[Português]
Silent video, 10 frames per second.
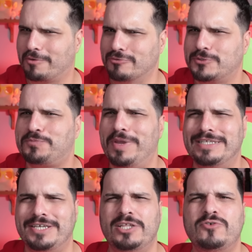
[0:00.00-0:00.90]
alguns
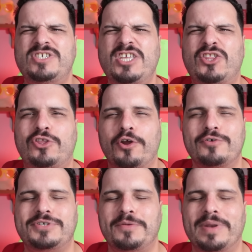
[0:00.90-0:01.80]
pedidos e
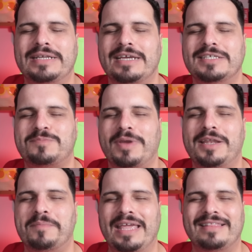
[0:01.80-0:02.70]
trouxe pra gente
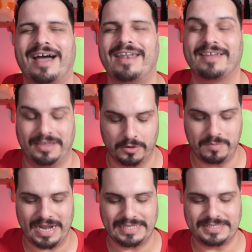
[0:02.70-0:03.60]
experimentar aqui no
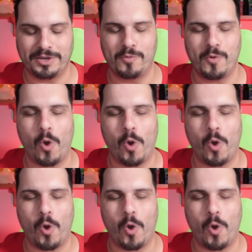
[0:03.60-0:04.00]
Brasil.